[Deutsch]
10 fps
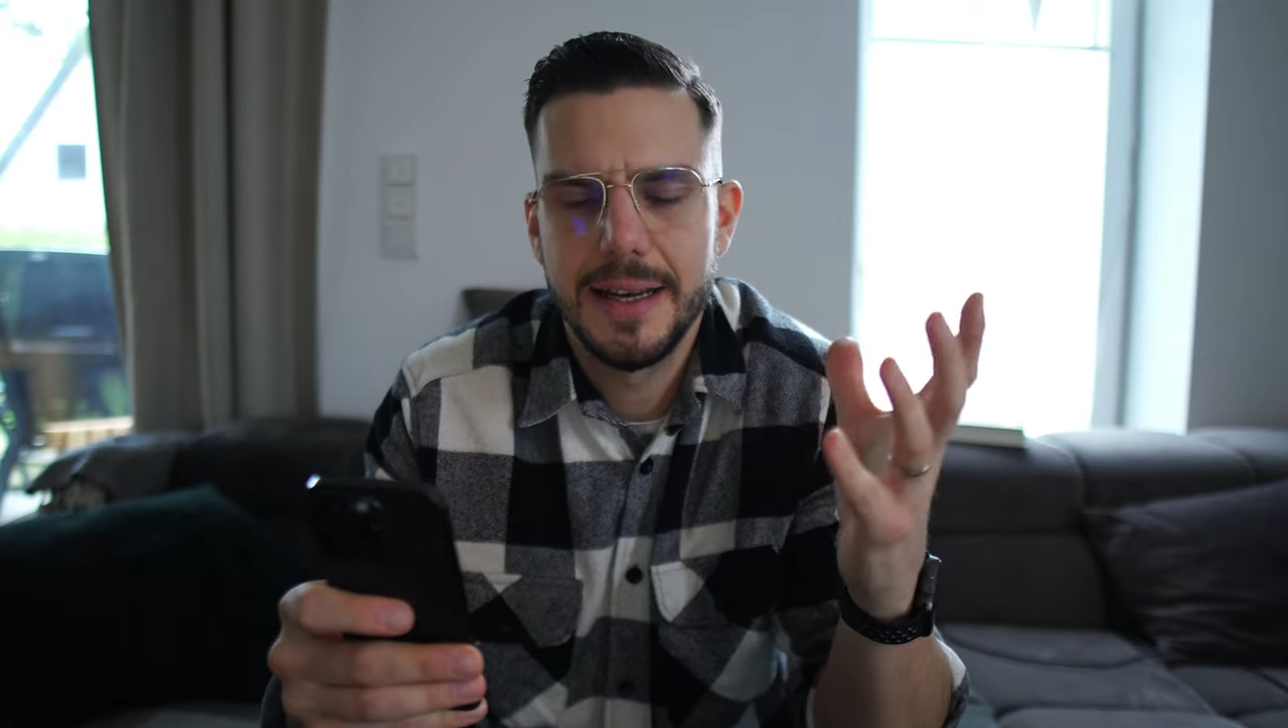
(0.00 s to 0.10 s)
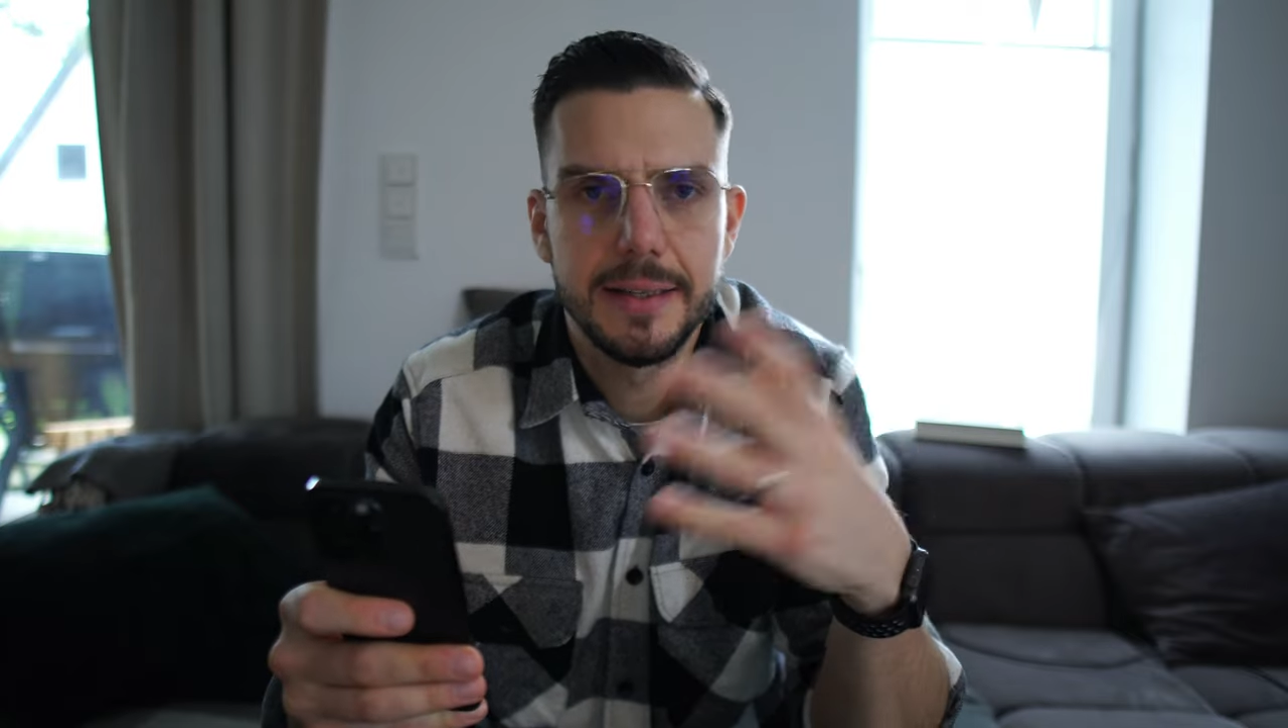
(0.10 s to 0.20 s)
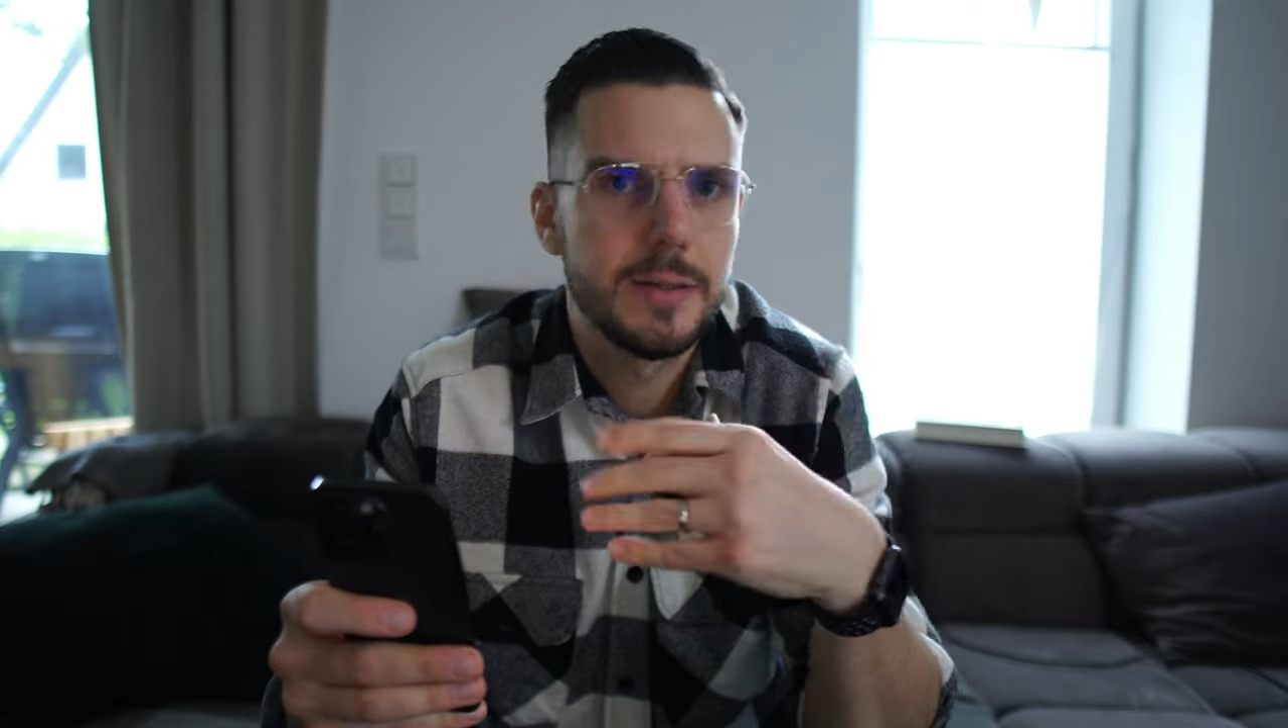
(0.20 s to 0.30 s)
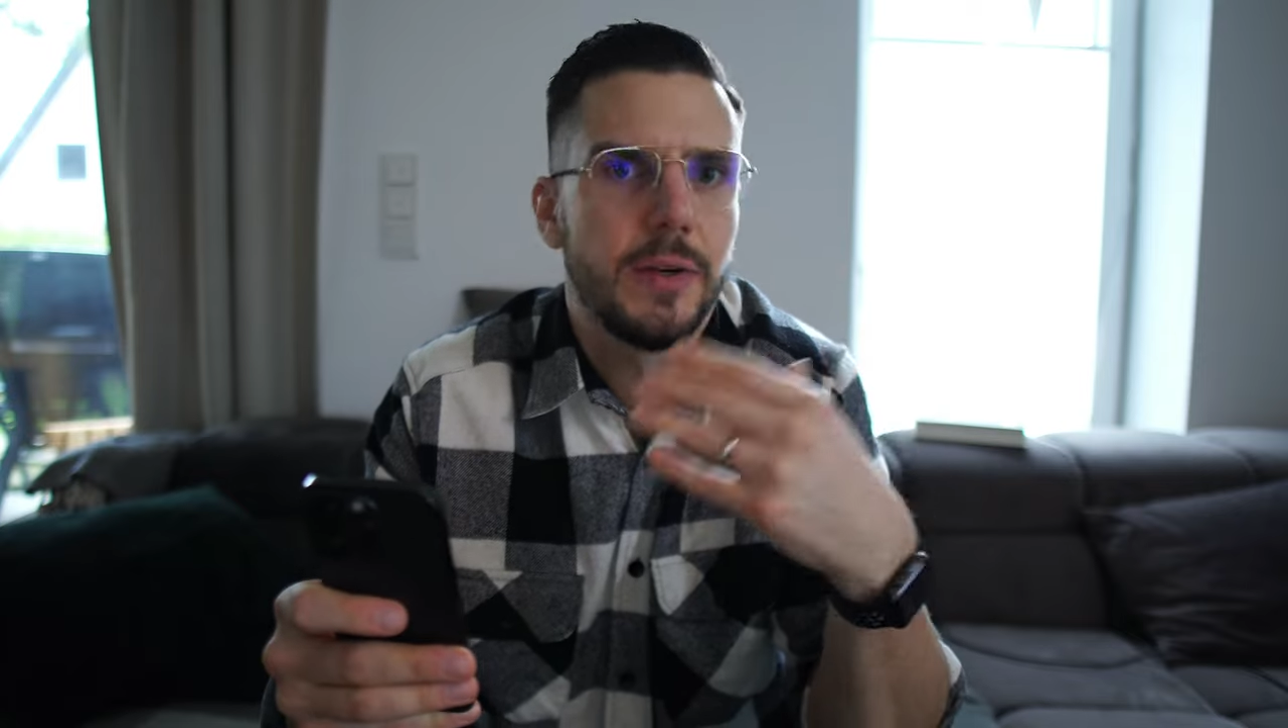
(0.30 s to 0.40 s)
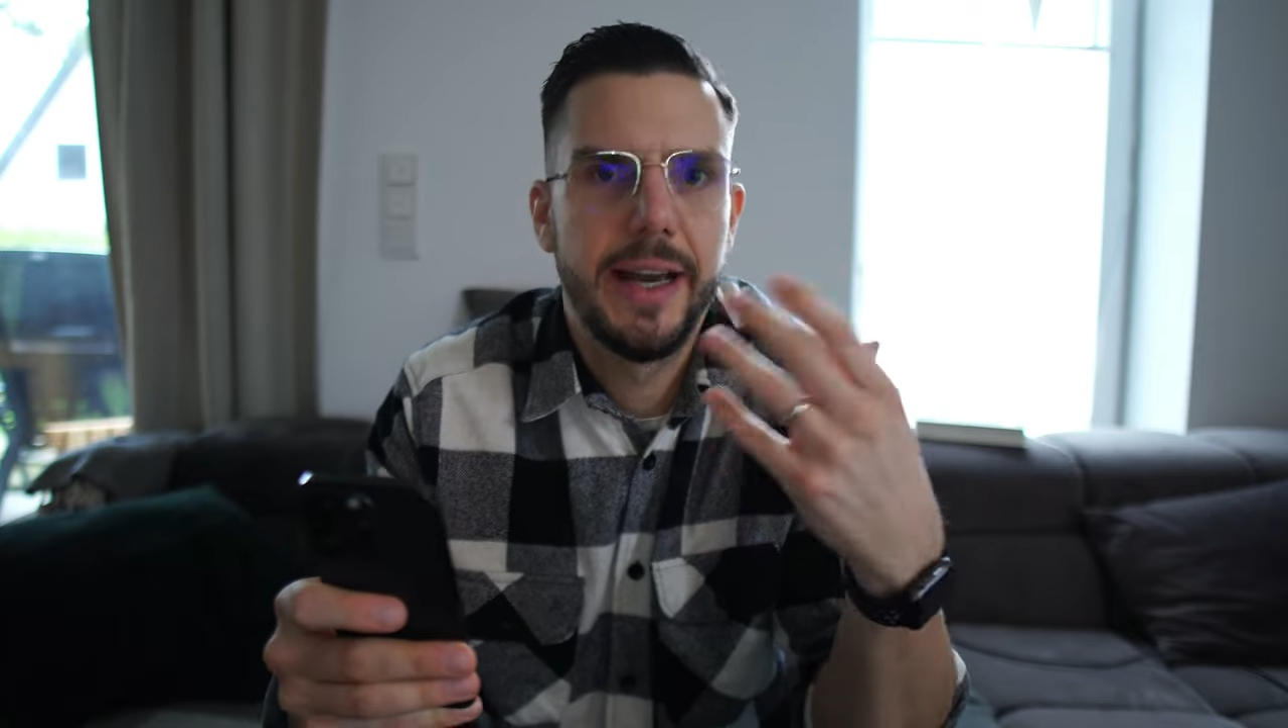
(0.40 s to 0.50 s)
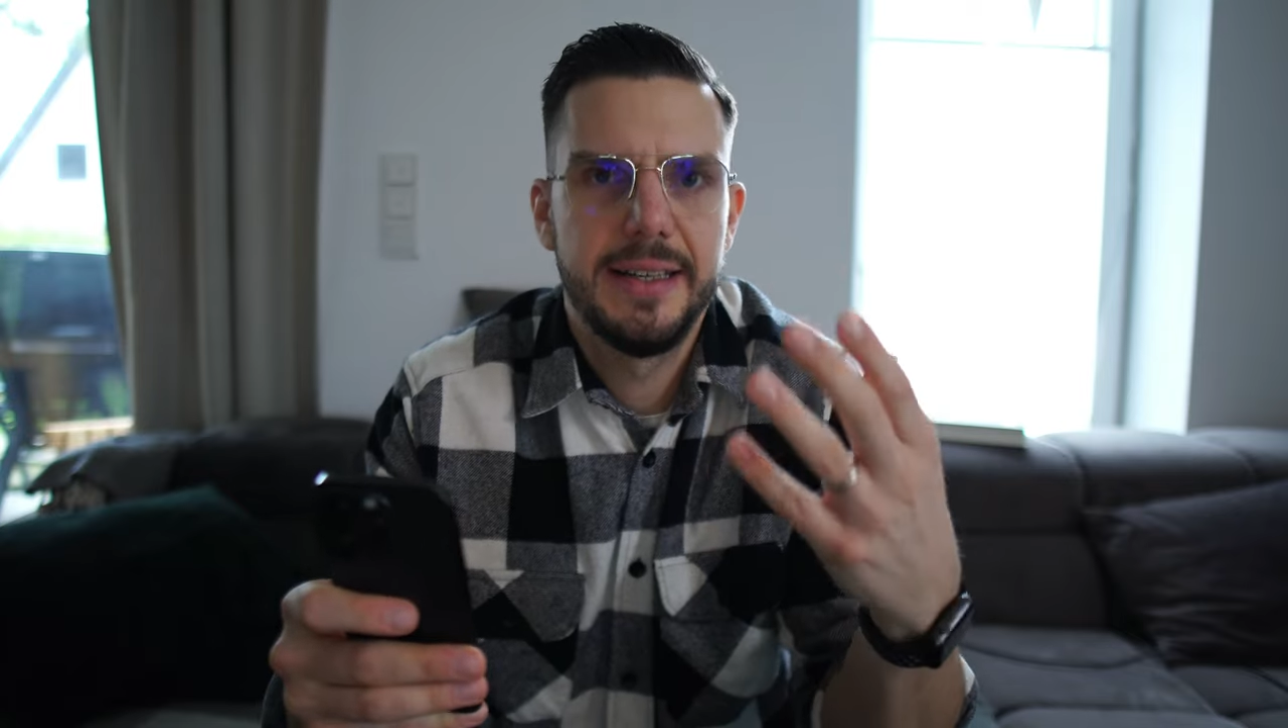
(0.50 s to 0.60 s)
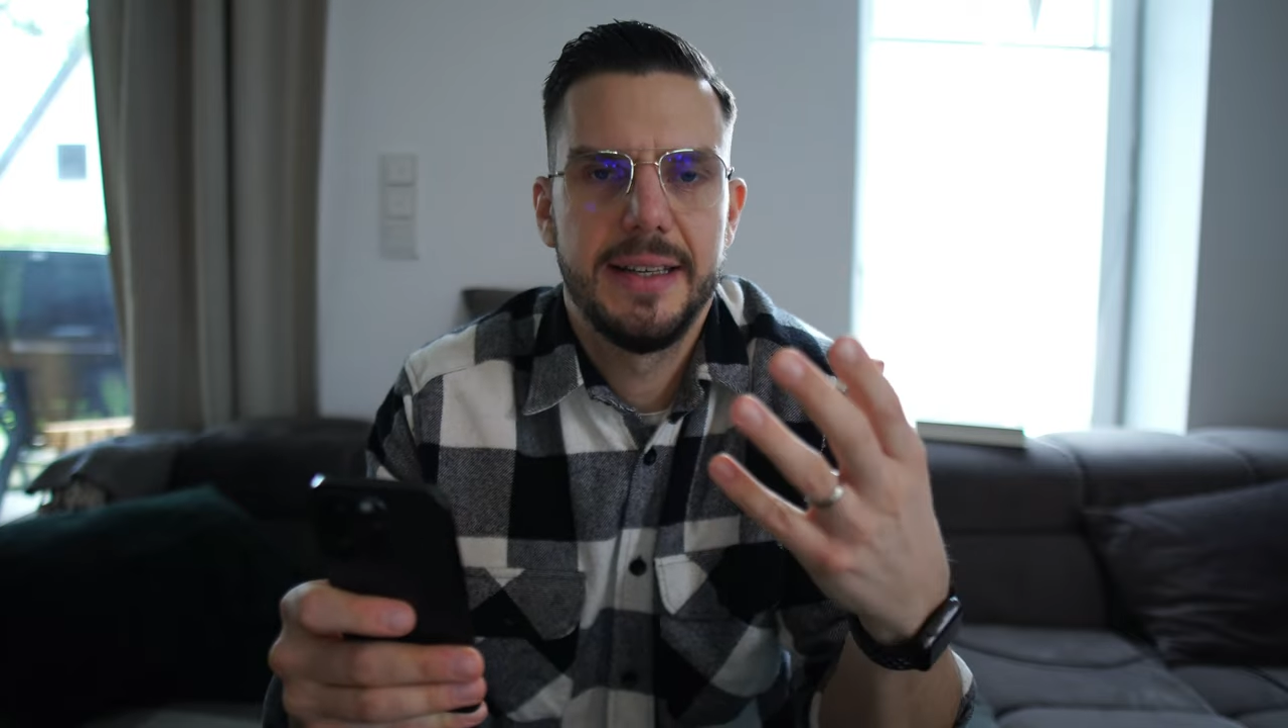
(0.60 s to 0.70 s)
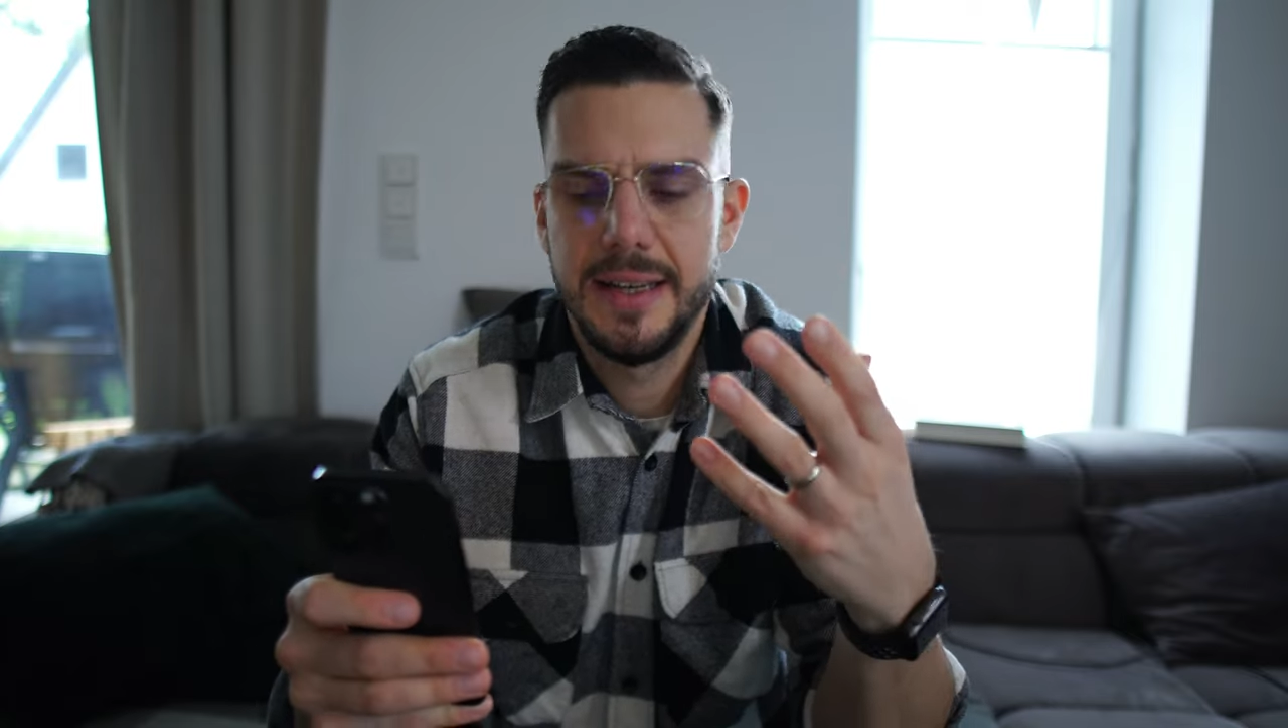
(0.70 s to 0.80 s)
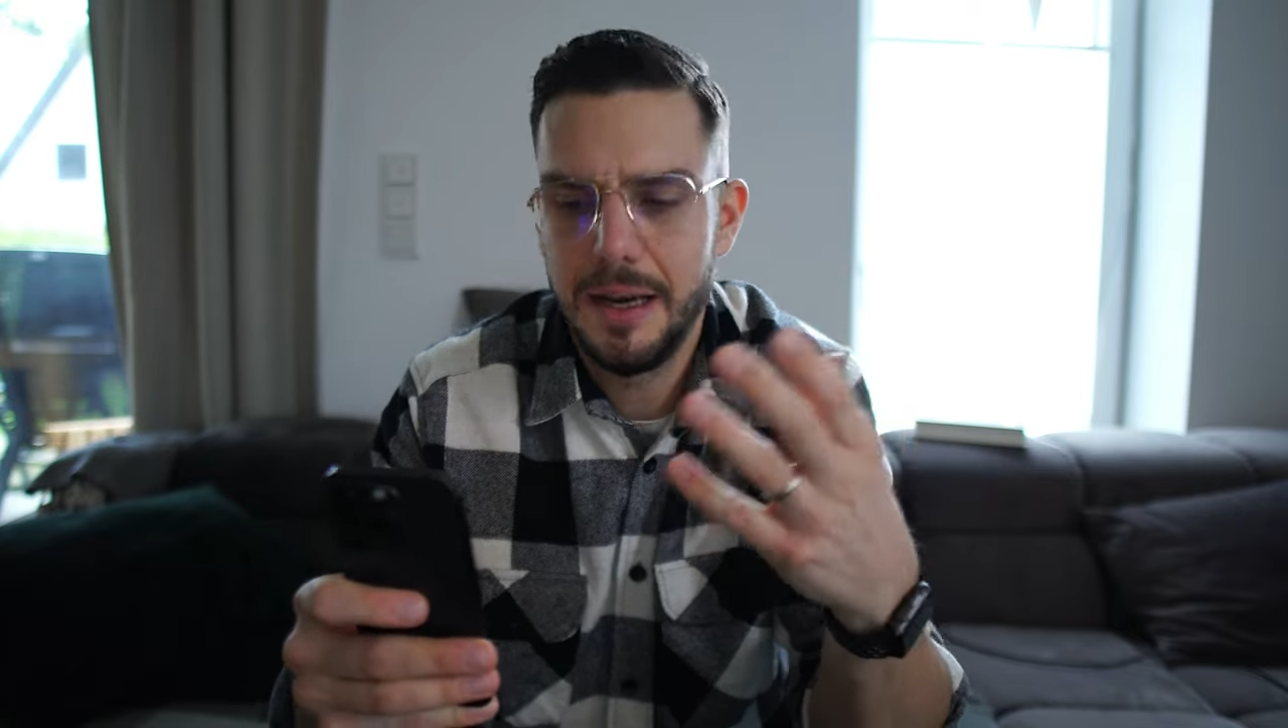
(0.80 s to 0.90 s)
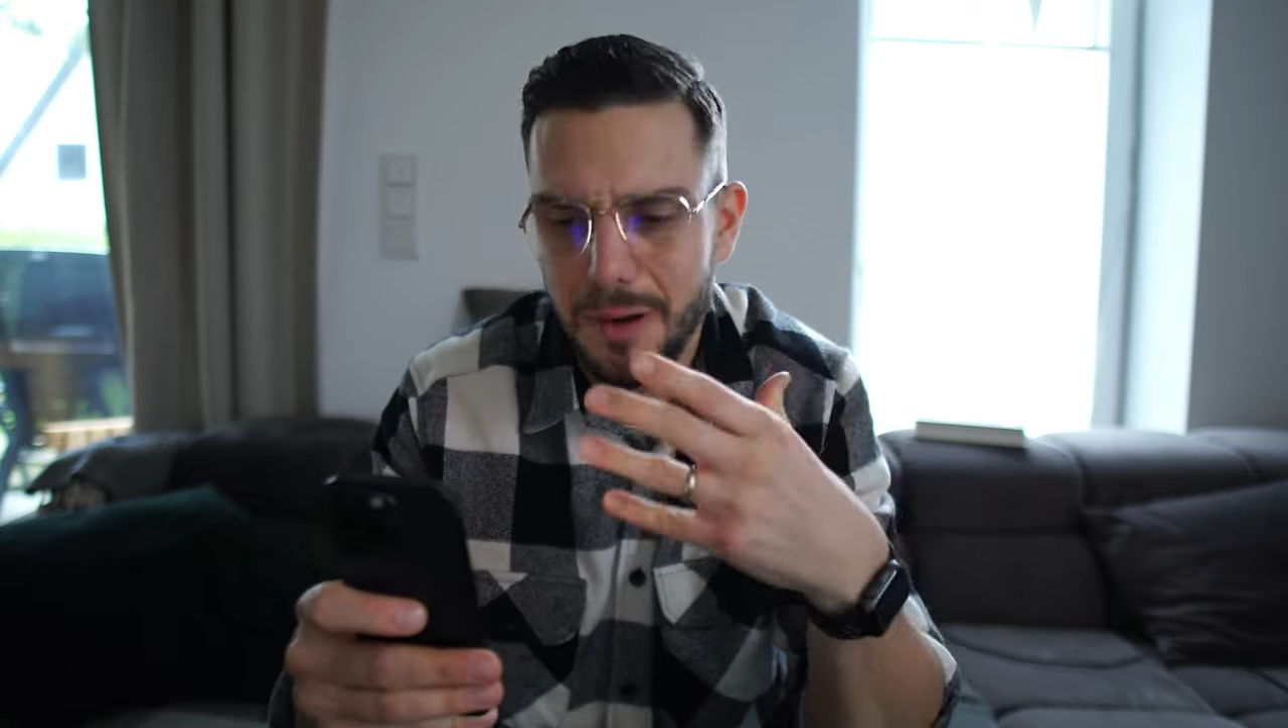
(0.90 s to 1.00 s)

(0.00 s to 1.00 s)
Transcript: Hack ist und kein Tartar,